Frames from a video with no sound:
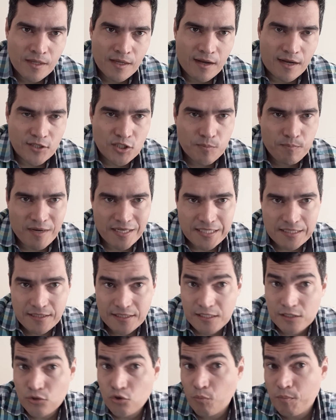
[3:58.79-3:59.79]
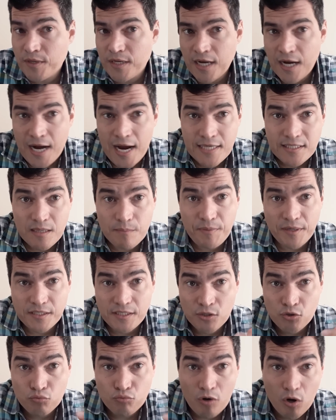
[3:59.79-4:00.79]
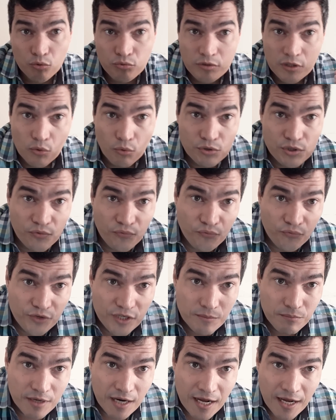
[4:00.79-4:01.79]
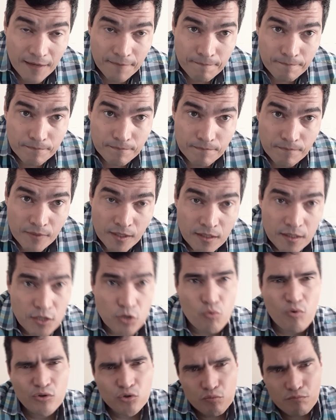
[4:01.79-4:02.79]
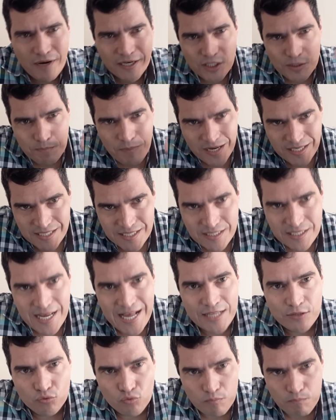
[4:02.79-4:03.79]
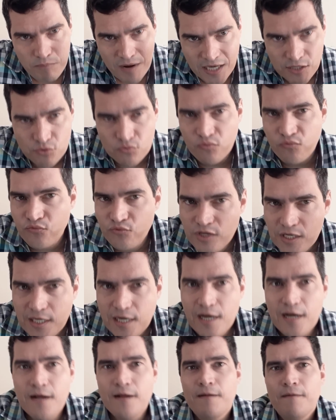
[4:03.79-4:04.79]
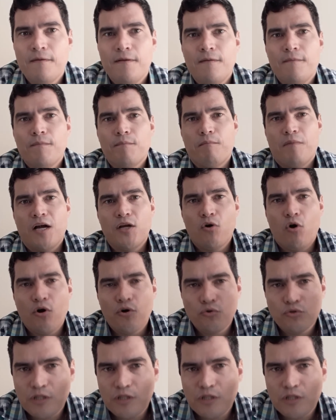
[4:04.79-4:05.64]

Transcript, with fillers: As pastagens tropicais apresentam um alto teor de fibra e quanto mais passado o pasto fica, maior o